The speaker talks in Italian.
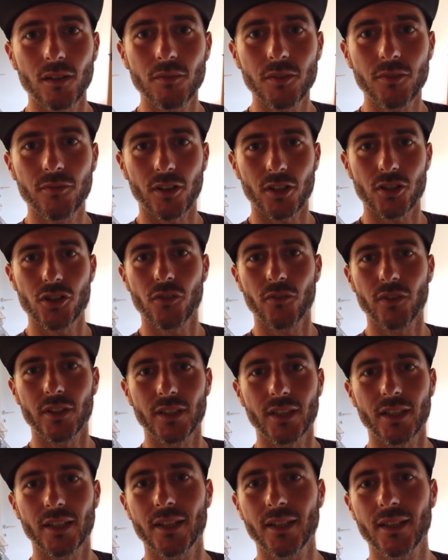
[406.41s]
Ora vi faccio
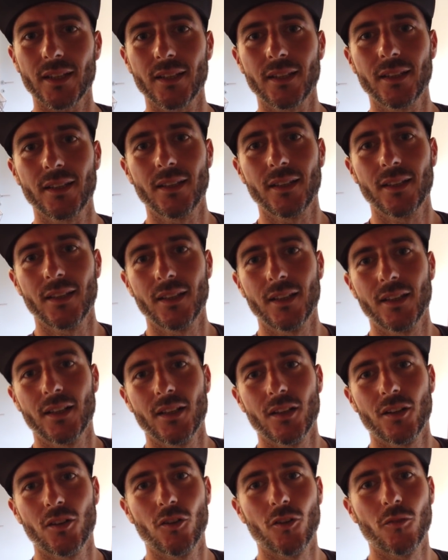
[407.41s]
vedere
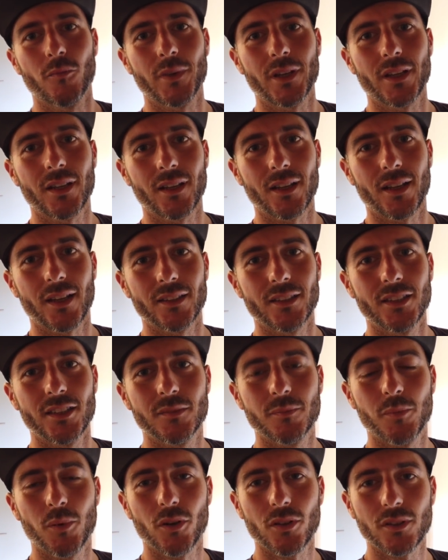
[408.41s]
come è
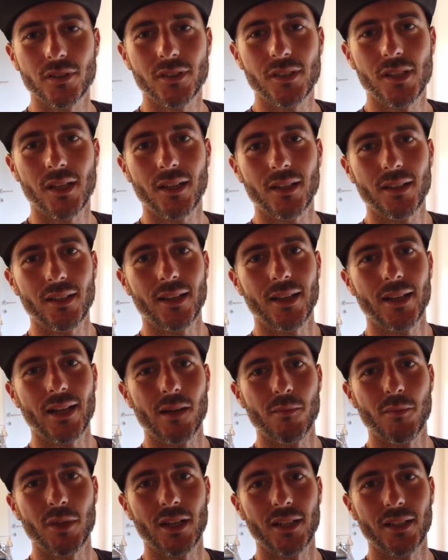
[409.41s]
disposta la
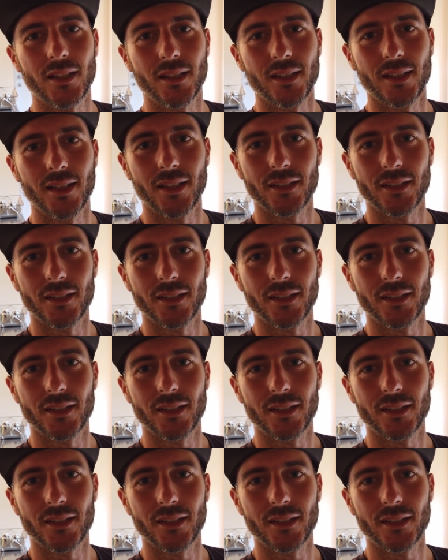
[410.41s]
camera da